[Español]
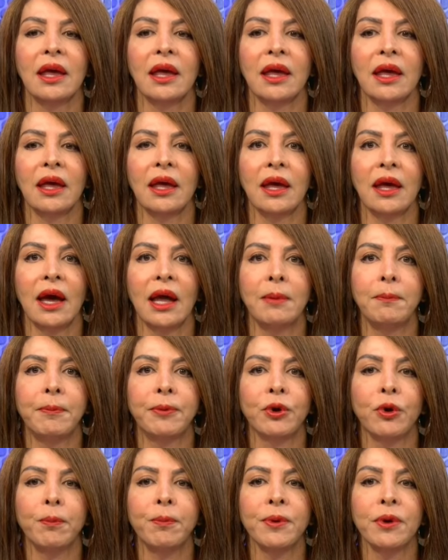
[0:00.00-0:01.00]
Eh, ¿Al
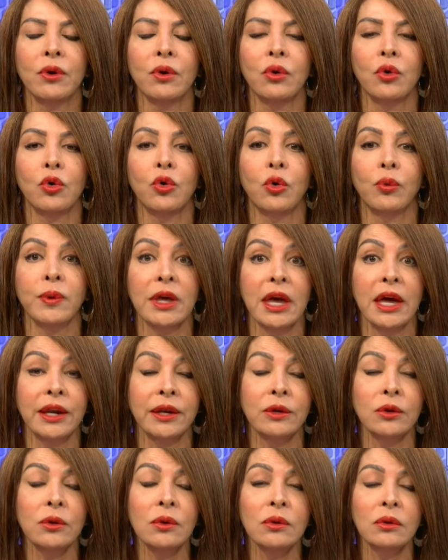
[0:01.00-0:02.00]
propio
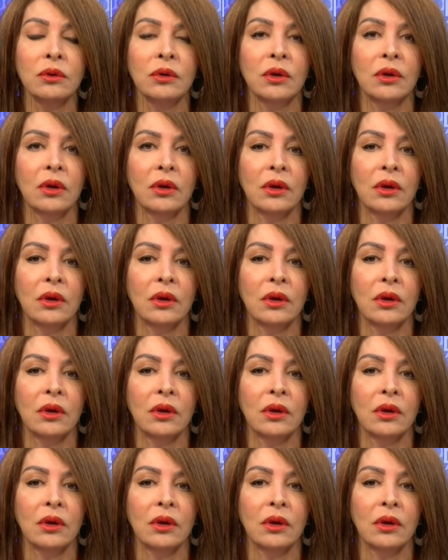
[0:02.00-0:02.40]
gobierno?